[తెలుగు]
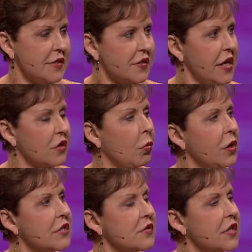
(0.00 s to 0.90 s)
యశ
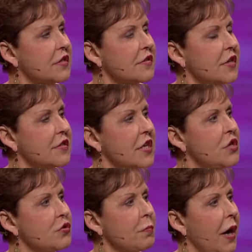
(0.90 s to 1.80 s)
ఇరవై ఆరులో చెప్తుంది
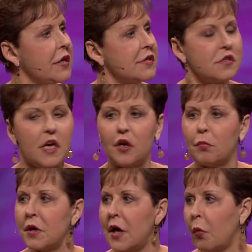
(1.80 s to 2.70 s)
ఎవరి మనసు నా మీద
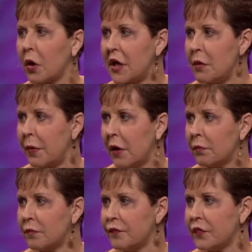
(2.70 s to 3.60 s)
ఆనుకున్న వాణ్ణి
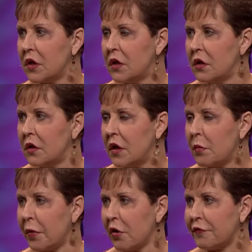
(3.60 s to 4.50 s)
నేను
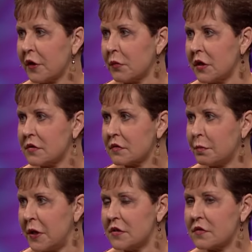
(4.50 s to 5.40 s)
పూర్ణ శాంతి
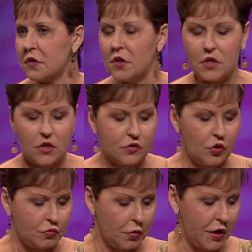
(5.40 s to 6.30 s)
గలవానిగా
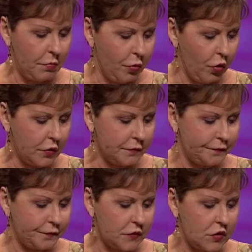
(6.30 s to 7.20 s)
కాపాడుదును అది చాలా
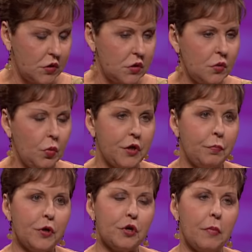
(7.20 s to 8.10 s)
ముఖ్యం మీ
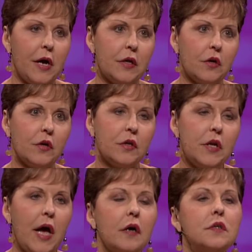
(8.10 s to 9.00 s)
మనసును దేని మీద
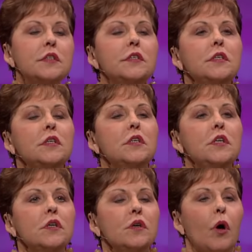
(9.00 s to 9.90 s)
ఉంచుతారో ఇప్పుడు
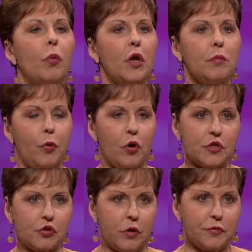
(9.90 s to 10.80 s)
నిజంగా
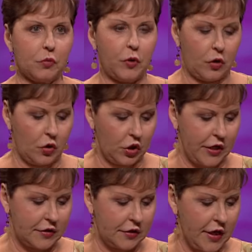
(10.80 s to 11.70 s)
ఎంతో ముఖ్యమైన
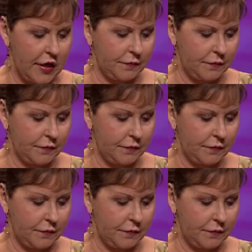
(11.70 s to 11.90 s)
వచనాన్ని